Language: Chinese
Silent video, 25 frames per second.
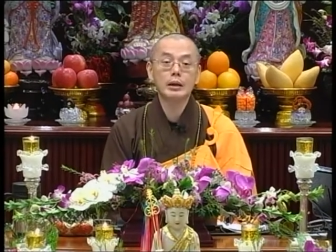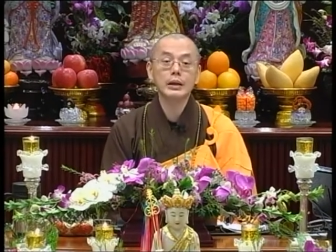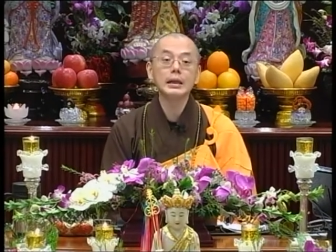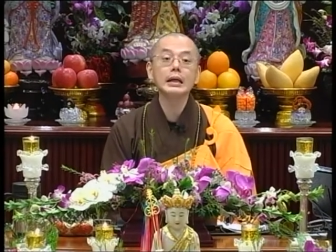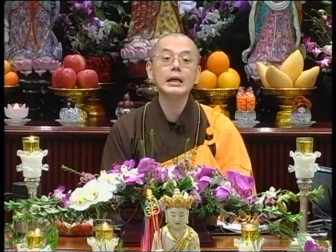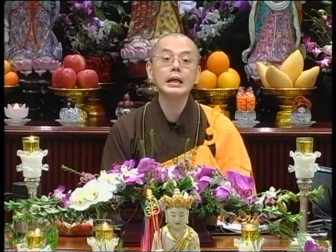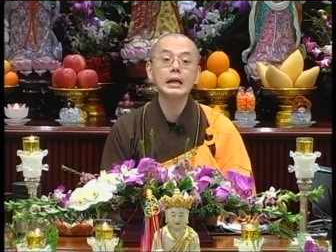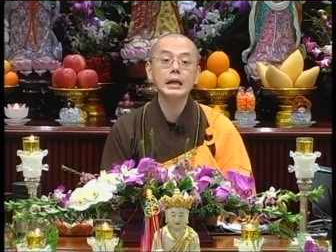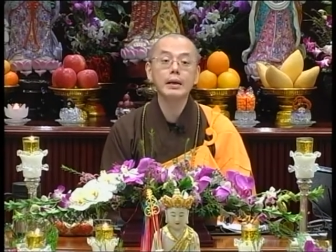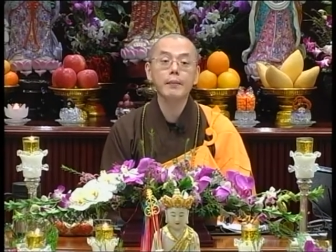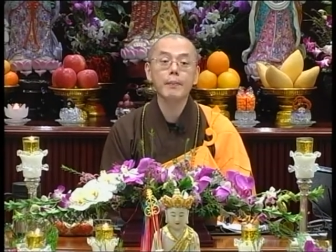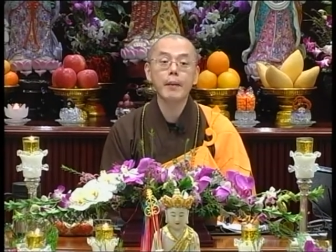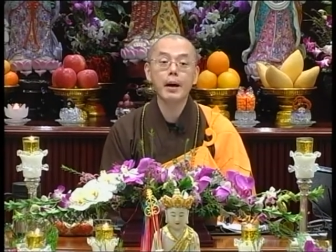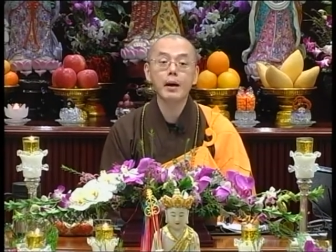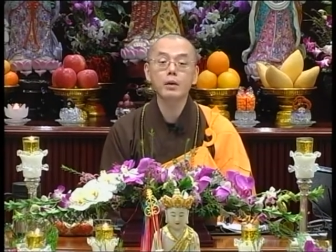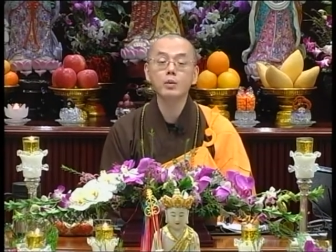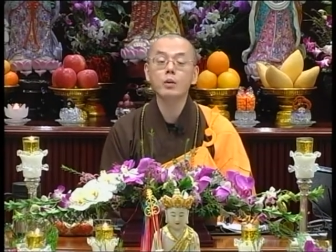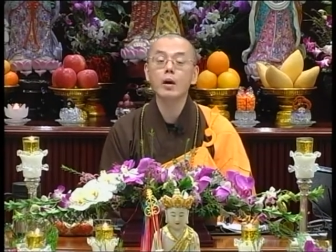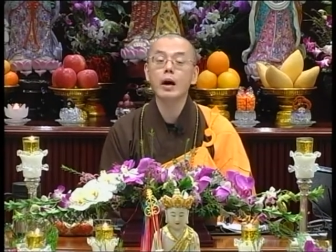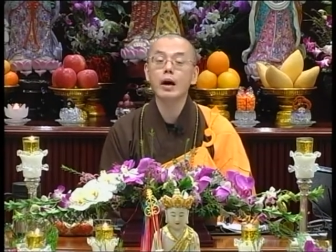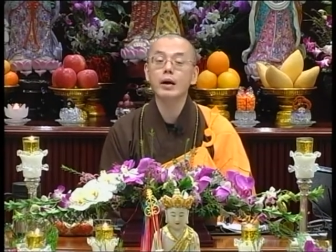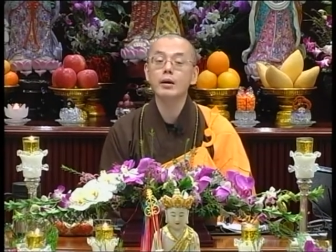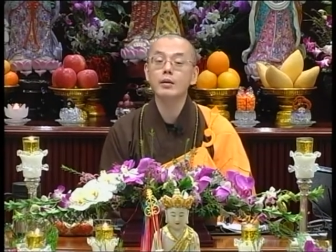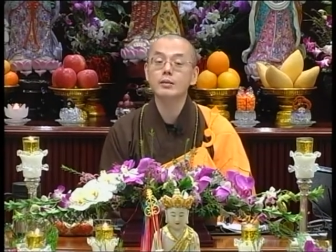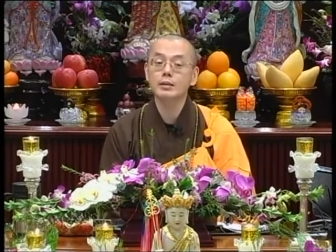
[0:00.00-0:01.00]
一个礼拜若
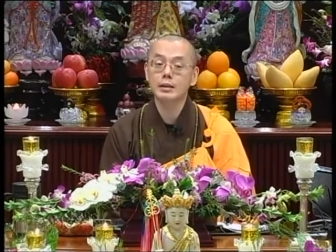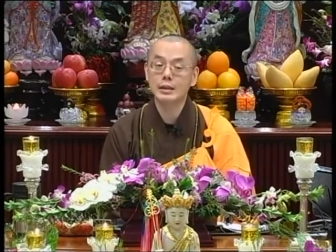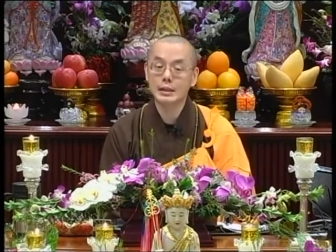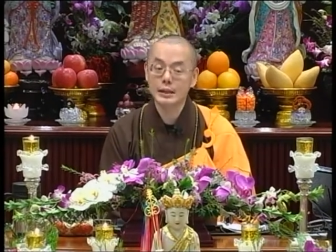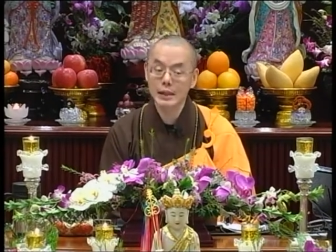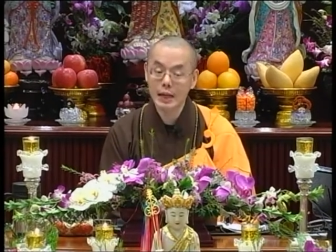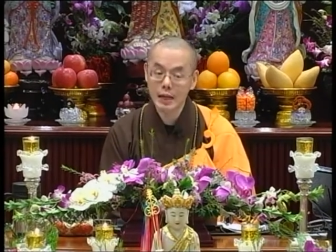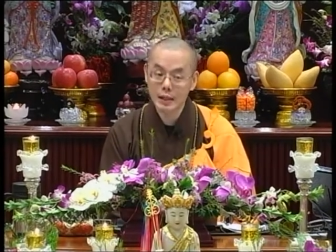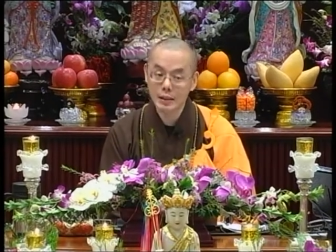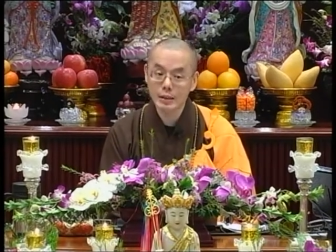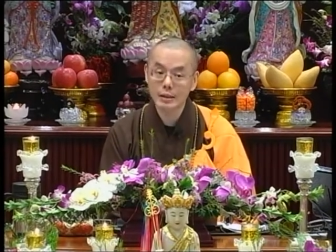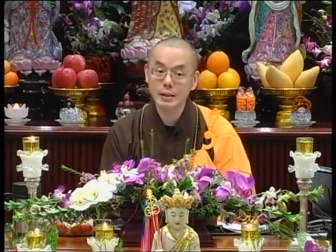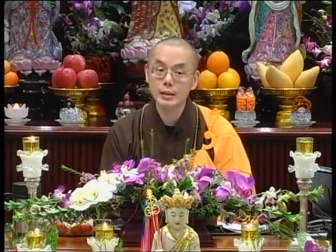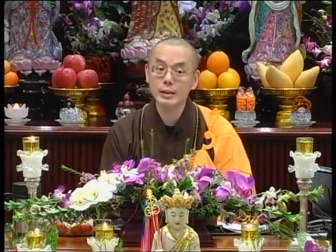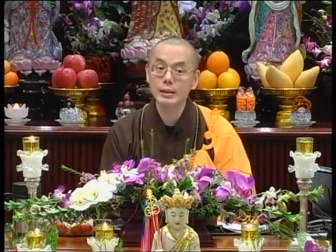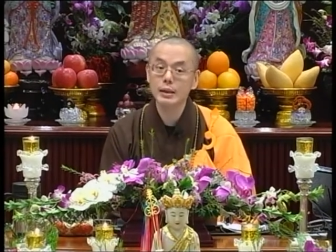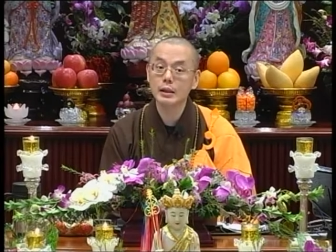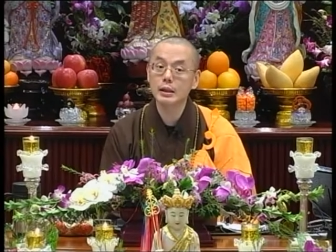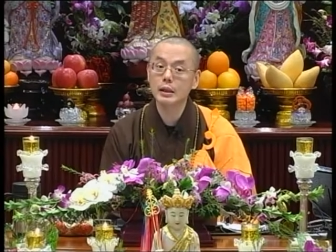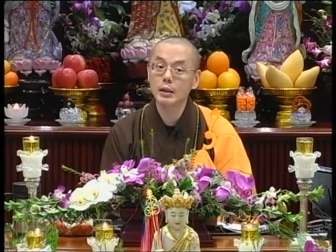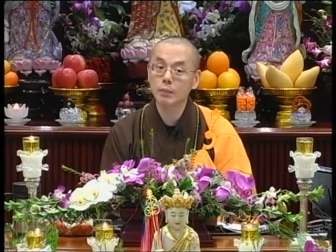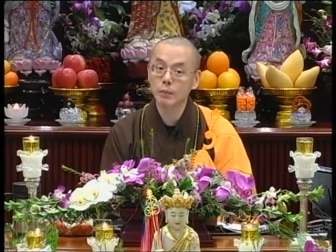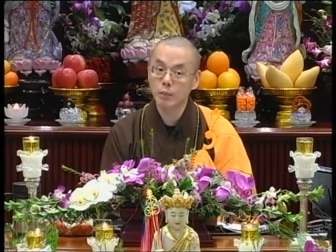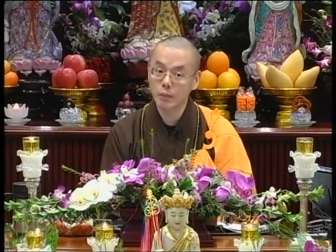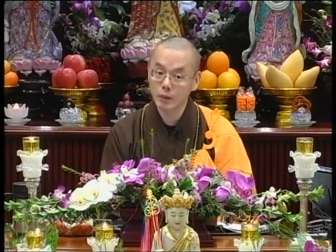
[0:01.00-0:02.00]
还有其他的事情，
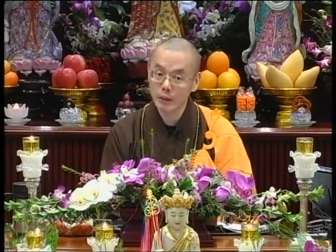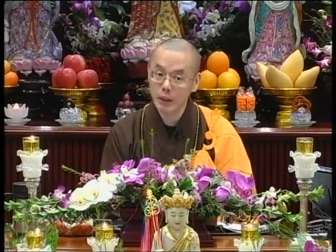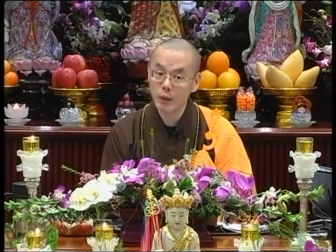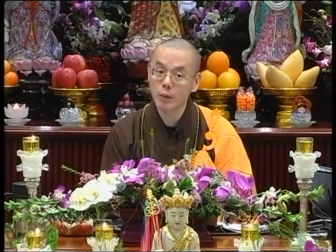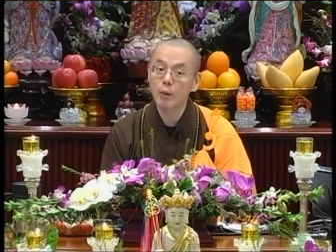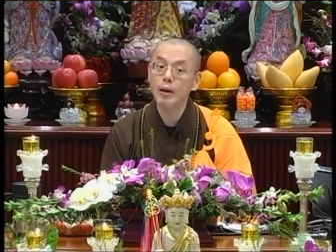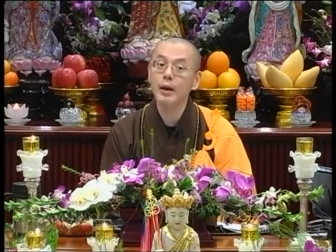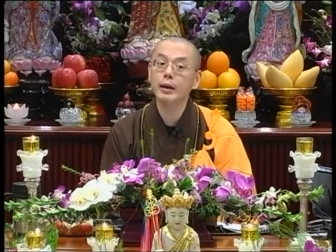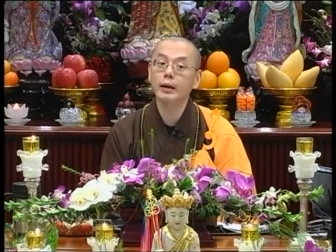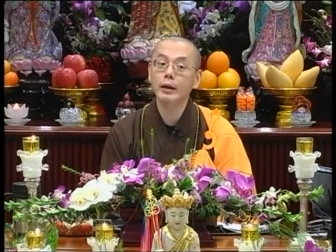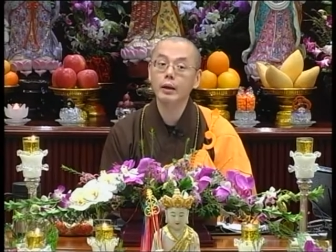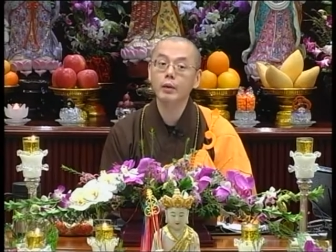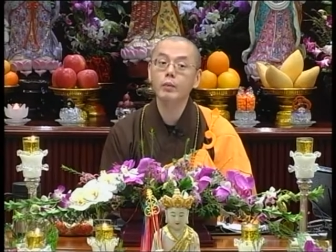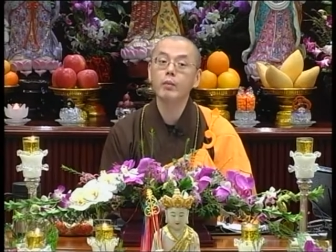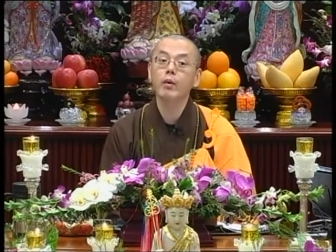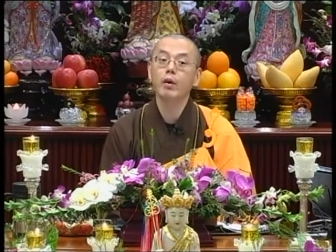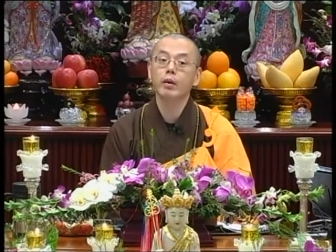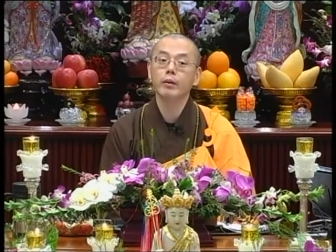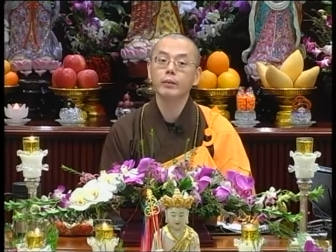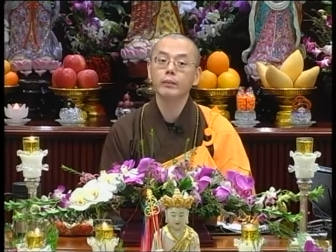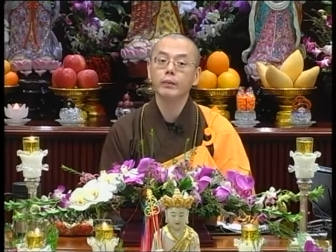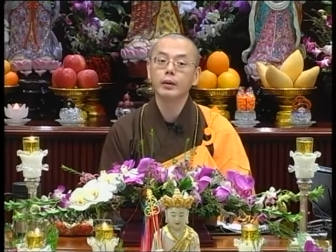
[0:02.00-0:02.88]
你拨电话给我。